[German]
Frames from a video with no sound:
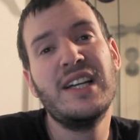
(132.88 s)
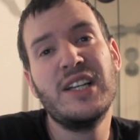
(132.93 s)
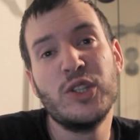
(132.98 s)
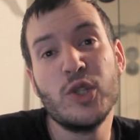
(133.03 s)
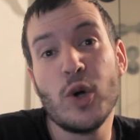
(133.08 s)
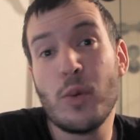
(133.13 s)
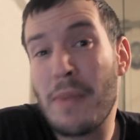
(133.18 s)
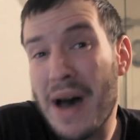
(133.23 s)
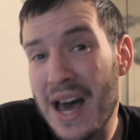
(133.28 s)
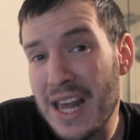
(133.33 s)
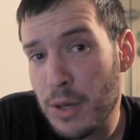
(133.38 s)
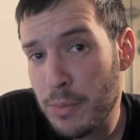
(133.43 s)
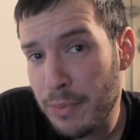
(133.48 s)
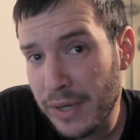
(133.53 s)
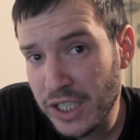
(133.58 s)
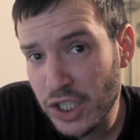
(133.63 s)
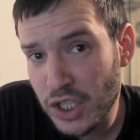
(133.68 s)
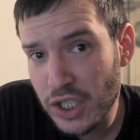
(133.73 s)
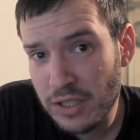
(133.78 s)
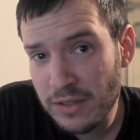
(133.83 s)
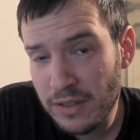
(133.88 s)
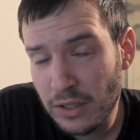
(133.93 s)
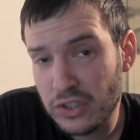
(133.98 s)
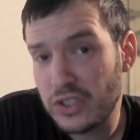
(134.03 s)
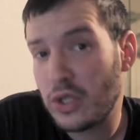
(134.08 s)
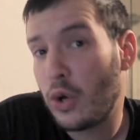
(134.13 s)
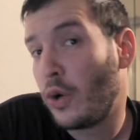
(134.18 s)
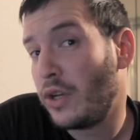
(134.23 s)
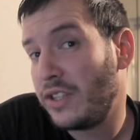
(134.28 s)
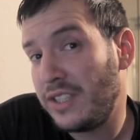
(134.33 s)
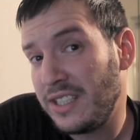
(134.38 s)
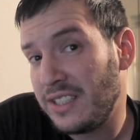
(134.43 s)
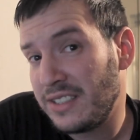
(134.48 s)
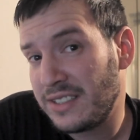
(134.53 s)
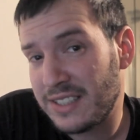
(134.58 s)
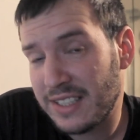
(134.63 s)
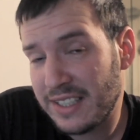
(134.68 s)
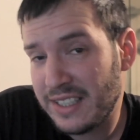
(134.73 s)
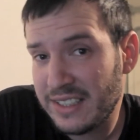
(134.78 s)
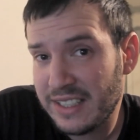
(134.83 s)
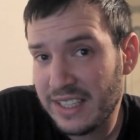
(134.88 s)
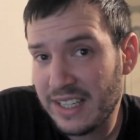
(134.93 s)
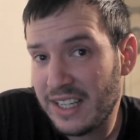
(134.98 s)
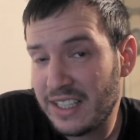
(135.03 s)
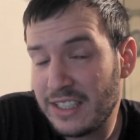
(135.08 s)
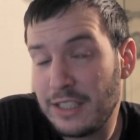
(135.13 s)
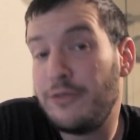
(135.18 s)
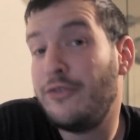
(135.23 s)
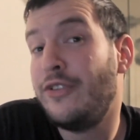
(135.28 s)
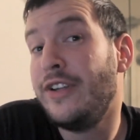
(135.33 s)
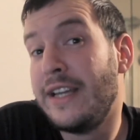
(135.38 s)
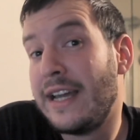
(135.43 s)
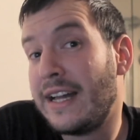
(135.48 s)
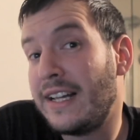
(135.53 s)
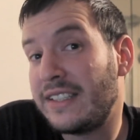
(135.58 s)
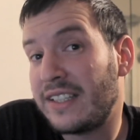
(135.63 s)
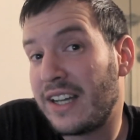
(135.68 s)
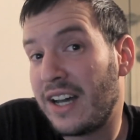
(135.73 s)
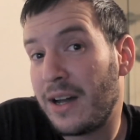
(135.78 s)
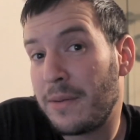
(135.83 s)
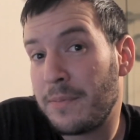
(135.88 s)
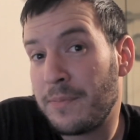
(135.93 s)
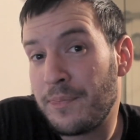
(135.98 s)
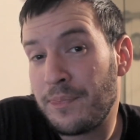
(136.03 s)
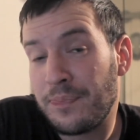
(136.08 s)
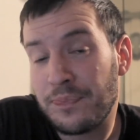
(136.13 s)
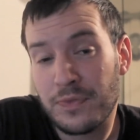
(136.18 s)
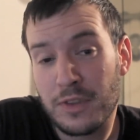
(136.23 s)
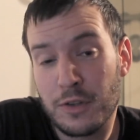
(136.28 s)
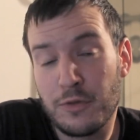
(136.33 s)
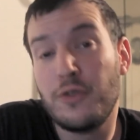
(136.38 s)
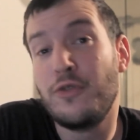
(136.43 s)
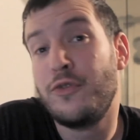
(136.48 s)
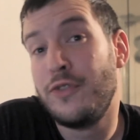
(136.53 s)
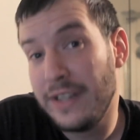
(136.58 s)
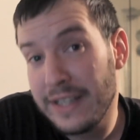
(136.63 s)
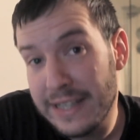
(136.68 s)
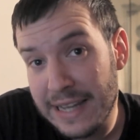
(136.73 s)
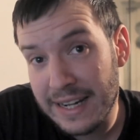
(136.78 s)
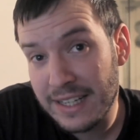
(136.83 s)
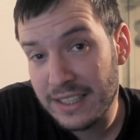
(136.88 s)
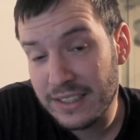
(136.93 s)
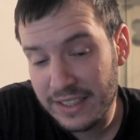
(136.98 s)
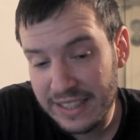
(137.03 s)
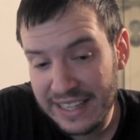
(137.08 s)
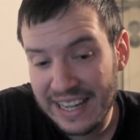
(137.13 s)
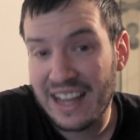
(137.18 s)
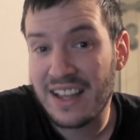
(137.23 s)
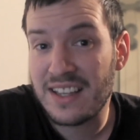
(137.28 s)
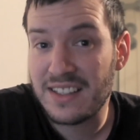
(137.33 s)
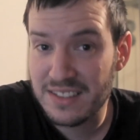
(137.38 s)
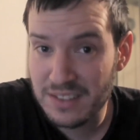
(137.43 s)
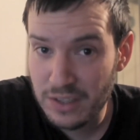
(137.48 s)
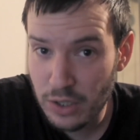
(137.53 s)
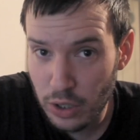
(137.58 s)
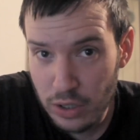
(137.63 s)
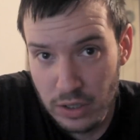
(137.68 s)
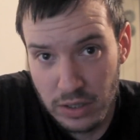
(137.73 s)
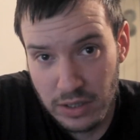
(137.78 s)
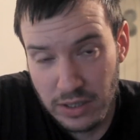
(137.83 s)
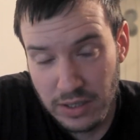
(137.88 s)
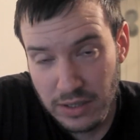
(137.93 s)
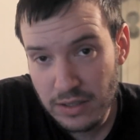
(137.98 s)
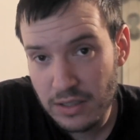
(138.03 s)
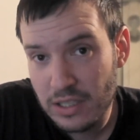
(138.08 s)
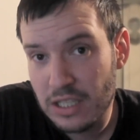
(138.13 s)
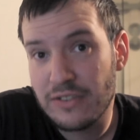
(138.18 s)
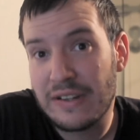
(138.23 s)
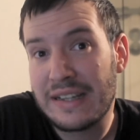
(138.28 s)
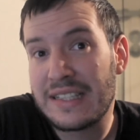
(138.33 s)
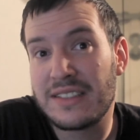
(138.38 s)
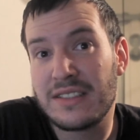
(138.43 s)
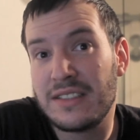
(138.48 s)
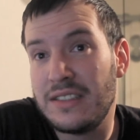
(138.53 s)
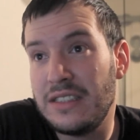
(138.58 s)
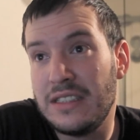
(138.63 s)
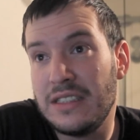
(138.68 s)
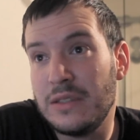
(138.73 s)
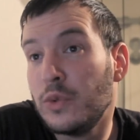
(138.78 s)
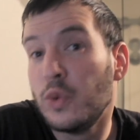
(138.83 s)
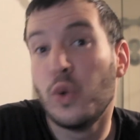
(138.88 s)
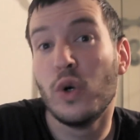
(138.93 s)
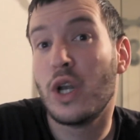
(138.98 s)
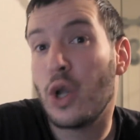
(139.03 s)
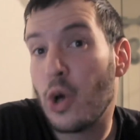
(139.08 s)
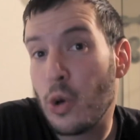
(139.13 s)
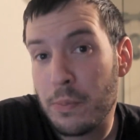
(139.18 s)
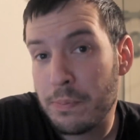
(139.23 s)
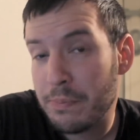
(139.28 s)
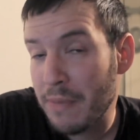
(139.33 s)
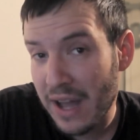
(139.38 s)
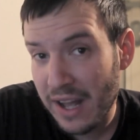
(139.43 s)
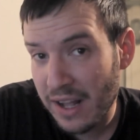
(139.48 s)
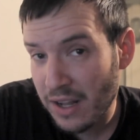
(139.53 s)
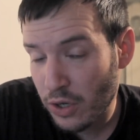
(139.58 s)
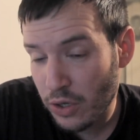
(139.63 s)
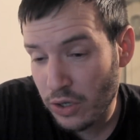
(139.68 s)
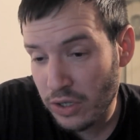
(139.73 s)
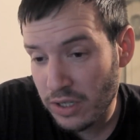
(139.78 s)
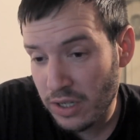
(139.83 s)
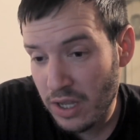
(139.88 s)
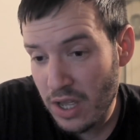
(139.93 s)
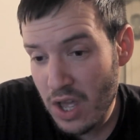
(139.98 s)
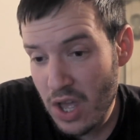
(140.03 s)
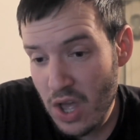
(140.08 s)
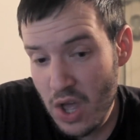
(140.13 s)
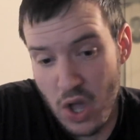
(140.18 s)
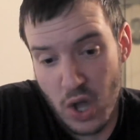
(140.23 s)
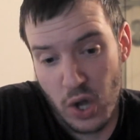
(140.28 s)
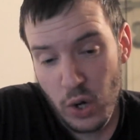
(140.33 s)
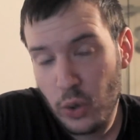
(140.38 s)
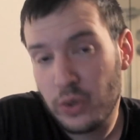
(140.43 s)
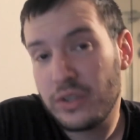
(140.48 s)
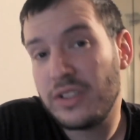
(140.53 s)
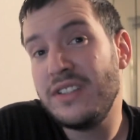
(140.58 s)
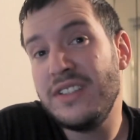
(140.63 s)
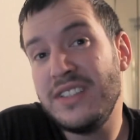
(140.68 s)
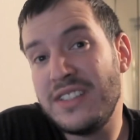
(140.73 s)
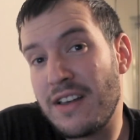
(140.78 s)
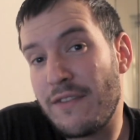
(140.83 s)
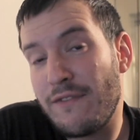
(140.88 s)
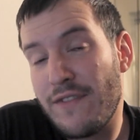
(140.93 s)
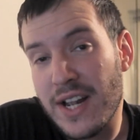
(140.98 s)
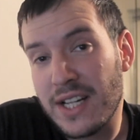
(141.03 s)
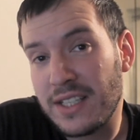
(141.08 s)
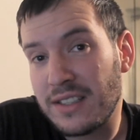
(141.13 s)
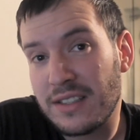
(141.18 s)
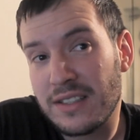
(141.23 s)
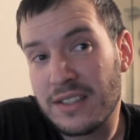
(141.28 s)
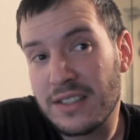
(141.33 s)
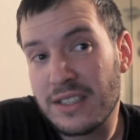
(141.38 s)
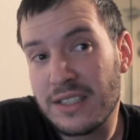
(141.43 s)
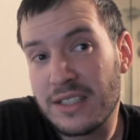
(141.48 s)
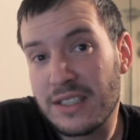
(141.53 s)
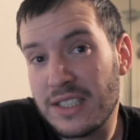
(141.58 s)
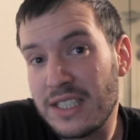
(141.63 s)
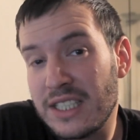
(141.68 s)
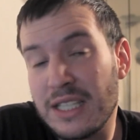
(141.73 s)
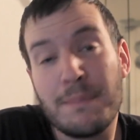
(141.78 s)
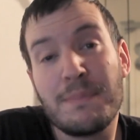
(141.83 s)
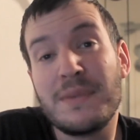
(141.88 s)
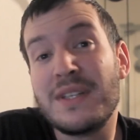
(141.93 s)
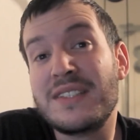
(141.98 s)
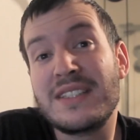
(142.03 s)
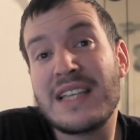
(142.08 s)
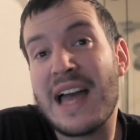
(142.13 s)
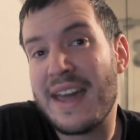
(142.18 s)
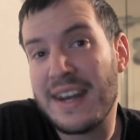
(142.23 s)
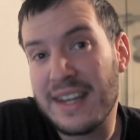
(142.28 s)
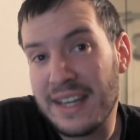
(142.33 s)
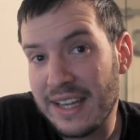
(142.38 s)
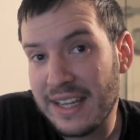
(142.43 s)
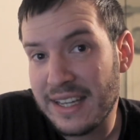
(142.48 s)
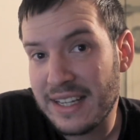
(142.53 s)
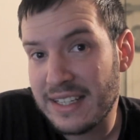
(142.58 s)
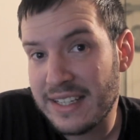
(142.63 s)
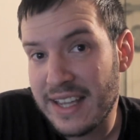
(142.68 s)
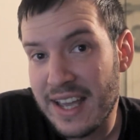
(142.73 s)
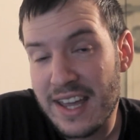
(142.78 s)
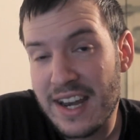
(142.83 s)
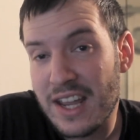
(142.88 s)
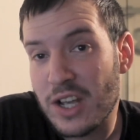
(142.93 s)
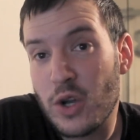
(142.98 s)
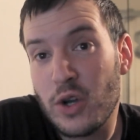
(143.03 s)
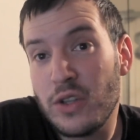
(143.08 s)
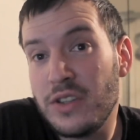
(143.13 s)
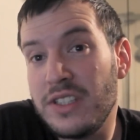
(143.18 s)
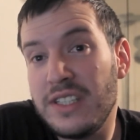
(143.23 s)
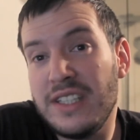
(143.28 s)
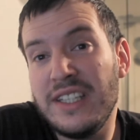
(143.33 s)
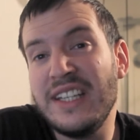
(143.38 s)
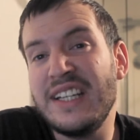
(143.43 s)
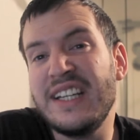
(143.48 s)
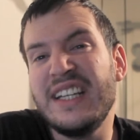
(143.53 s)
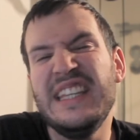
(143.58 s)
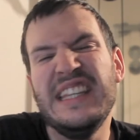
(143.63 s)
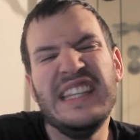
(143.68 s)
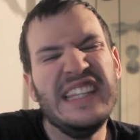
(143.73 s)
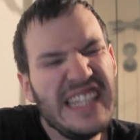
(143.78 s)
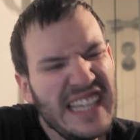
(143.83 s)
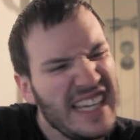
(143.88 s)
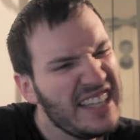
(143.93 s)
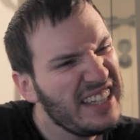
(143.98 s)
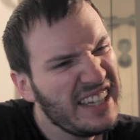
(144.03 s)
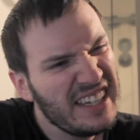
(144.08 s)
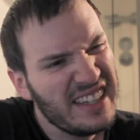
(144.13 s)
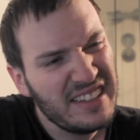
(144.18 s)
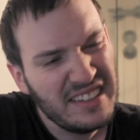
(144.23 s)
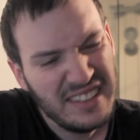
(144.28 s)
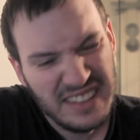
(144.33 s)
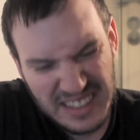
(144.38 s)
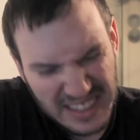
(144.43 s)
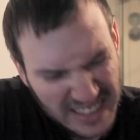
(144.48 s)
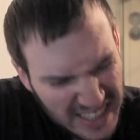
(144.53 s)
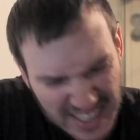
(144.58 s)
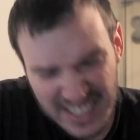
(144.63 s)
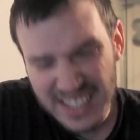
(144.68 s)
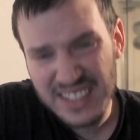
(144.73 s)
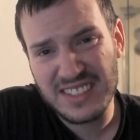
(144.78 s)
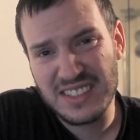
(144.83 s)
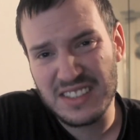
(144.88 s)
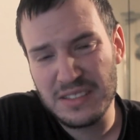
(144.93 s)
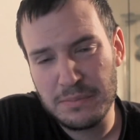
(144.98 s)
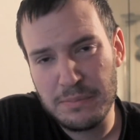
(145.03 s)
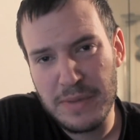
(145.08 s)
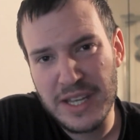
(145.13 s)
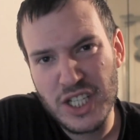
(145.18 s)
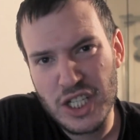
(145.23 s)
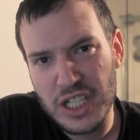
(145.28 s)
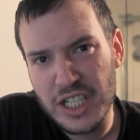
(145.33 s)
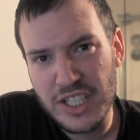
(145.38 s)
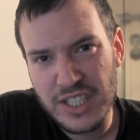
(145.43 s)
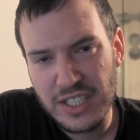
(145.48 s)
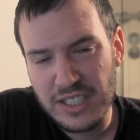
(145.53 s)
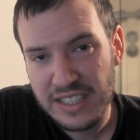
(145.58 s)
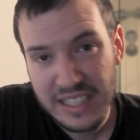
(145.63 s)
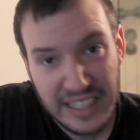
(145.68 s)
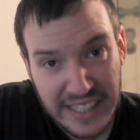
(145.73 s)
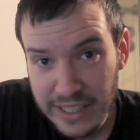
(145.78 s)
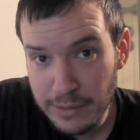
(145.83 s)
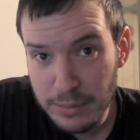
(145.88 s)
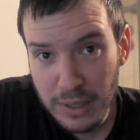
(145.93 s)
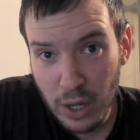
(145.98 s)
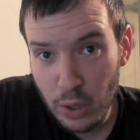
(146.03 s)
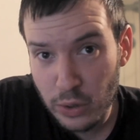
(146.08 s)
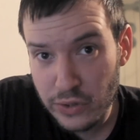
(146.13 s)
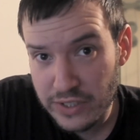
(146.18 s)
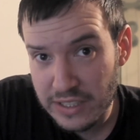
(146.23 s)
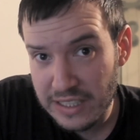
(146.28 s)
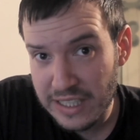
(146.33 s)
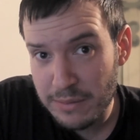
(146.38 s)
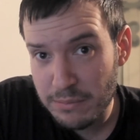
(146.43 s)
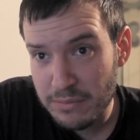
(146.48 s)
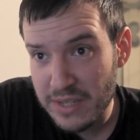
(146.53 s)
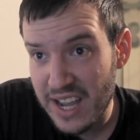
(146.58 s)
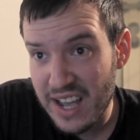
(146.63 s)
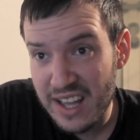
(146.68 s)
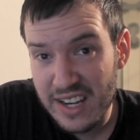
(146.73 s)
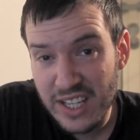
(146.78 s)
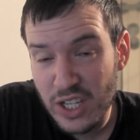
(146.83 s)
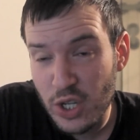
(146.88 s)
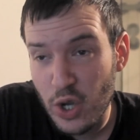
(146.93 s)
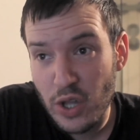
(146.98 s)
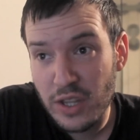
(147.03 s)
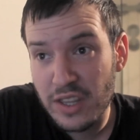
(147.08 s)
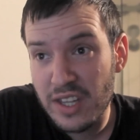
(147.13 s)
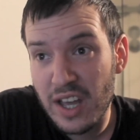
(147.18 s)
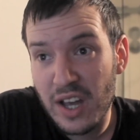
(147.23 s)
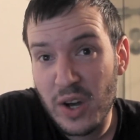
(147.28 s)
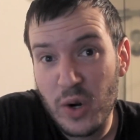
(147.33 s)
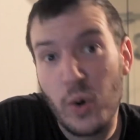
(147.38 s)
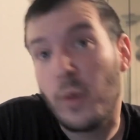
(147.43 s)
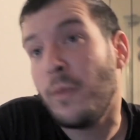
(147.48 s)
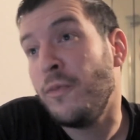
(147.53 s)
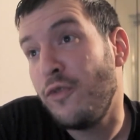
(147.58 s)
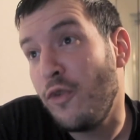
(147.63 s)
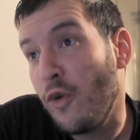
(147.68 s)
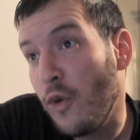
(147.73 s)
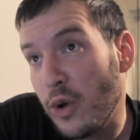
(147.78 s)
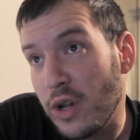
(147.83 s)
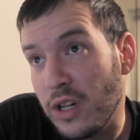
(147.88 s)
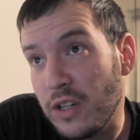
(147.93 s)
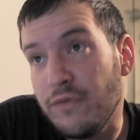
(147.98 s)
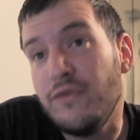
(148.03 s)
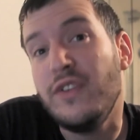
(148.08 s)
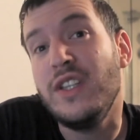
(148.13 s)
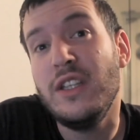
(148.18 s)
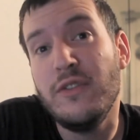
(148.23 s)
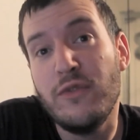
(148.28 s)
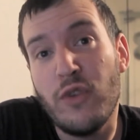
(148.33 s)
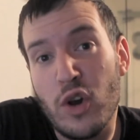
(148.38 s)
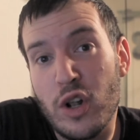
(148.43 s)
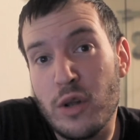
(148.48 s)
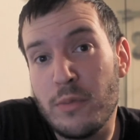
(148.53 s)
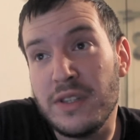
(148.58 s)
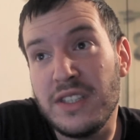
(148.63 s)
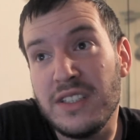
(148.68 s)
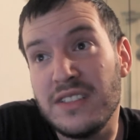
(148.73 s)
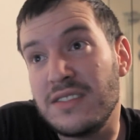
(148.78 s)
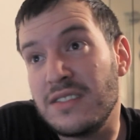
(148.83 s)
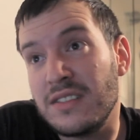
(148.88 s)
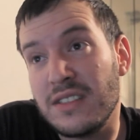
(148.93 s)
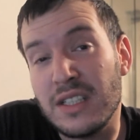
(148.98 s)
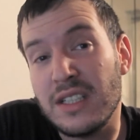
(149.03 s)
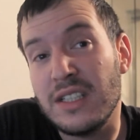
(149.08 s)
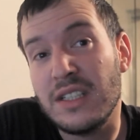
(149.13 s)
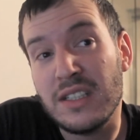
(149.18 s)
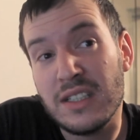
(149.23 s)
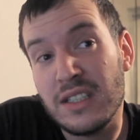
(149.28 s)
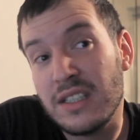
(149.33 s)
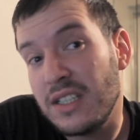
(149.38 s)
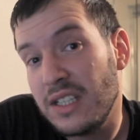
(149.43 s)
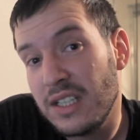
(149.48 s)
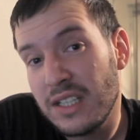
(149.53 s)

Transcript: normale Menschen aus der heutigen Zeit, ja, die viel Geld haben, für viel Geld reisen können, quasi Urlaub machen können und in dieser Welt äh, gibt es keine Regeln. Ja, da können die ihre niedr niedersten menschlichen Triebe ausleben. Ja, die können da rumvögeln, wie die wollen mit diesen äh,